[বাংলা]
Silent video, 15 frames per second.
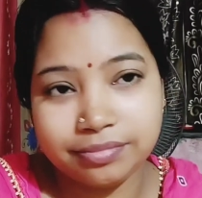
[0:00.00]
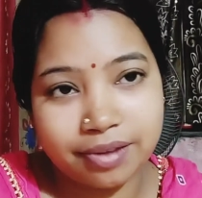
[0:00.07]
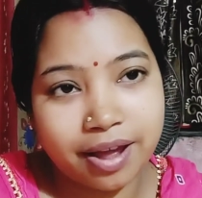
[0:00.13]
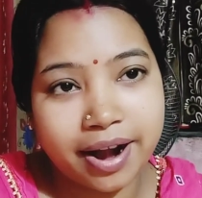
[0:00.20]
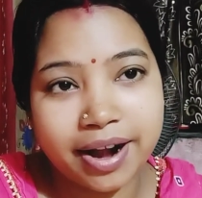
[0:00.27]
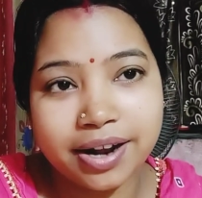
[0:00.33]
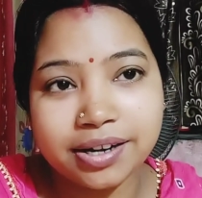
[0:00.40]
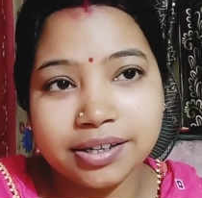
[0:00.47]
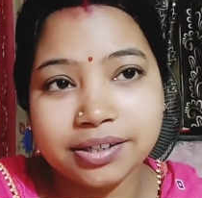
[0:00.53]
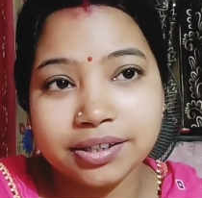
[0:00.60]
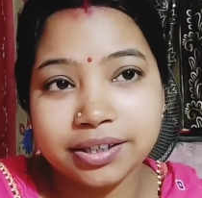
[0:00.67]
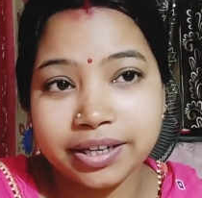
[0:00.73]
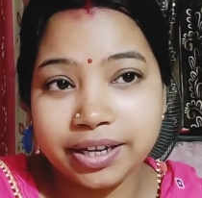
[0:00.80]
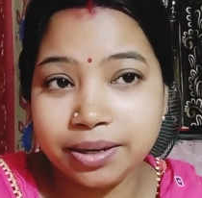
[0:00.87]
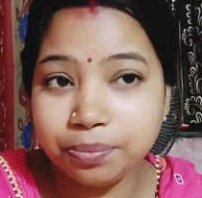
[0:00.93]
তারা
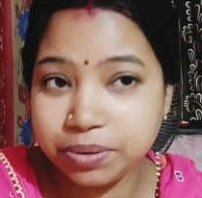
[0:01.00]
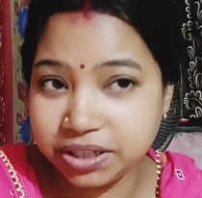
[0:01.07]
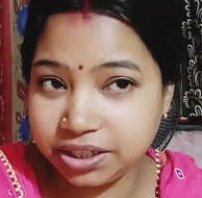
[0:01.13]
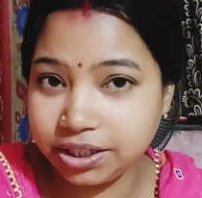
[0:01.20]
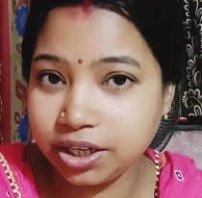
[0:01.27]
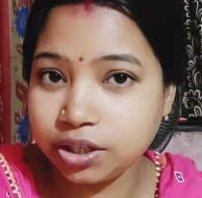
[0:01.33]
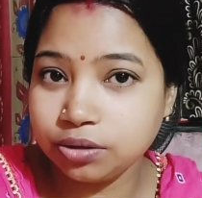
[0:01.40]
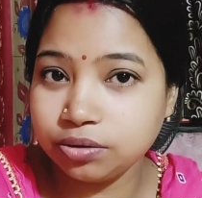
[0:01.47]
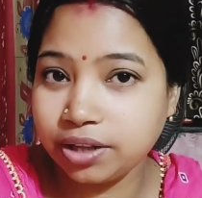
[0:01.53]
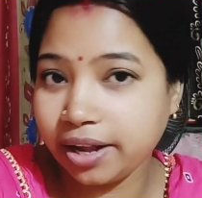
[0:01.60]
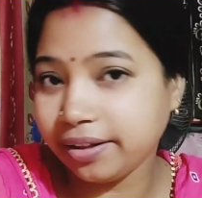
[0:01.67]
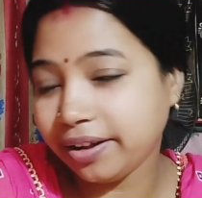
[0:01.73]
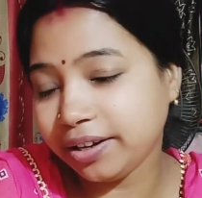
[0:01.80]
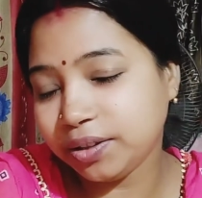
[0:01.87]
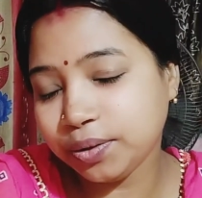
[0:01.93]
কি বিশ্বাস
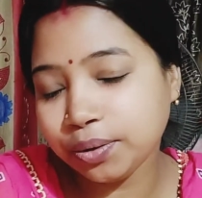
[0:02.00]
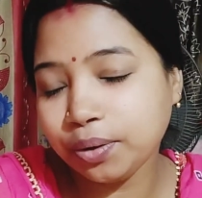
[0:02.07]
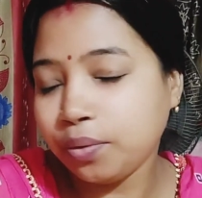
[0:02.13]
তাদের তো